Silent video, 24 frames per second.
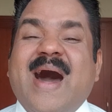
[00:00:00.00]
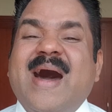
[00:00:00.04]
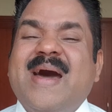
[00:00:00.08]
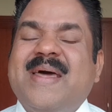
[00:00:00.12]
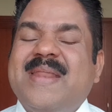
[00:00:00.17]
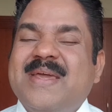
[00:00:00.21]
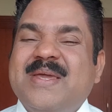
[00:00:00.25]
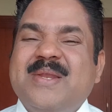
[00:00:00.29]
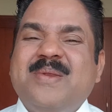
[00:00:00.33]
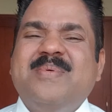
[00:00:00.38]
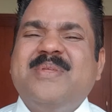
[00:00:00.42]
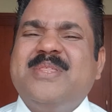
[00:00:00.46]

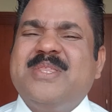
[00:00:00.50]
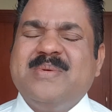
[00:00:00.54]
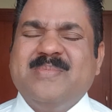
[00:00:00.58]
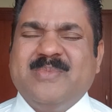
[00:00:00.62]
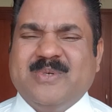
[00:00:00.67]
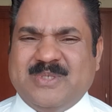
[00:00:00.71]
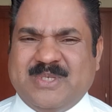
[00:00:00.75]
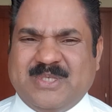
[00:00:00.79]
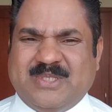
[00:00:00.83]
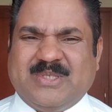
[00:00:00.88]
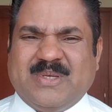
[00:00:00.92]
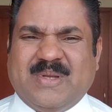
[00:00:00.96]
ஆறு இருபத்தி
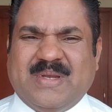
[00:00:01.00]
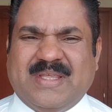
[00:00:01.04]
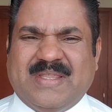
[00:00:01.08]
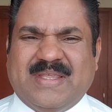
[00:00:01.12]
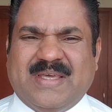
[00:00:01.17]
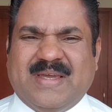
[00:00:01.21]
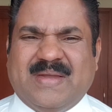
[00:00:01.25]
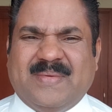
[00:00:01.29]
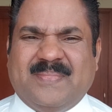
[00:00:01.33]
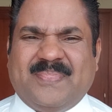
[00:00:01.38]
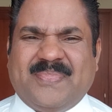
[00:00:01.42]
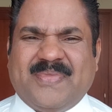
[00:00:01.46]
மூன்று
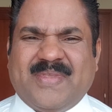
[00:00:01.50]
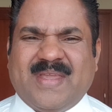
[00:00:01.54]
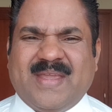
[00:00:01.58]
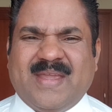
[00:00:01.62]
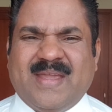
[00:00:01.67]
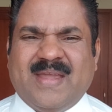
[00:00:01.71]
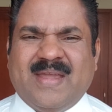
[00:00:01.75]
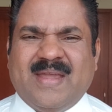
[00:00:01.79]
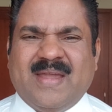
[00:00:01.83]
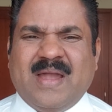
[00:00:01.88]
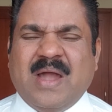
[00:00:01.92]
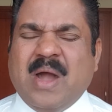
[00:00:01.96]
சொல்லுது
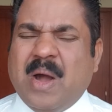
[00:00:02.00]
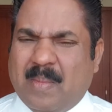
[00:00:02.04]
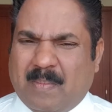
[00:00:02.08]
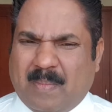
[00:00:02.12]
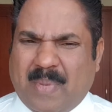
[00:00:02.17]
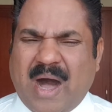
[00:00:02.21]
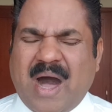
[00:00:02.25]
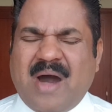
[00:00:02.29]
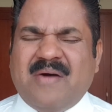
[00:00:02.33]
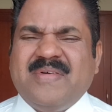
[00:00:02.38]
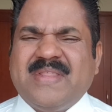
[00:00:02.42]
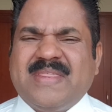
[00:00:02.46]

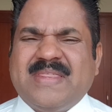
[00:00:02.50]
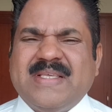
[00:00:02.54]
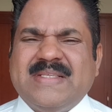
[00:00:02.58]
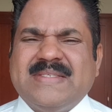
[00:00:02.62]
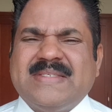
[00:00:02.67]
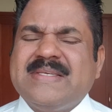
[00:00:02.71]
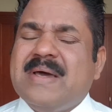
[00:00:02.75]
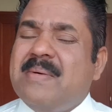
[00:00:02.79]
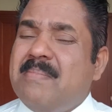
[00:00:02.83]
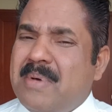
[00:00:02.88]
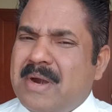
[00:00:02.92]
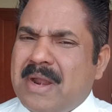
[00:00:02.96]
பாவத்தின்
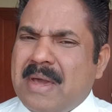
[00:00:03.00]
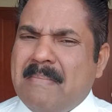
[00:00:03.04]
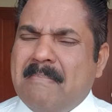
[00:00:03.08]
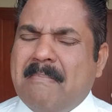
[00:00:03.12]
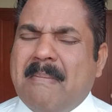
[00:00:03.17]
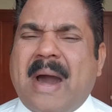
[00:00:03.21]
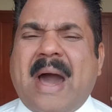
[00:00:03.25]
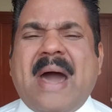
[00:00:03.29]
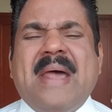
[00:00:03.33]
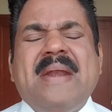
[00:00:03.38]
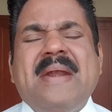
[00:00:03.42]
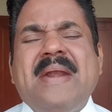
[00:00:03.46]
சம்பளம்
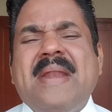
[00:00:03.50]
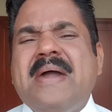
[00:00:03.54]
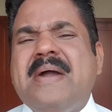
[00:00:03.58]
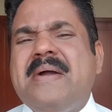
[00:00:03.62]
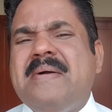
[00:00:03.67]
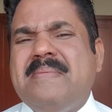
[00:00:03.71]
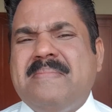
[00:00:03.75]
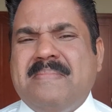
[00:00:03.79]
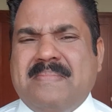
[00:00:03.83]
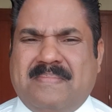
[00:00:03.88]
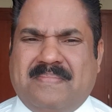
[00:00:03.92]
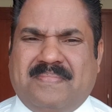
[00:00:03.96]

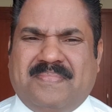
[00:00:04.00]
மரணம்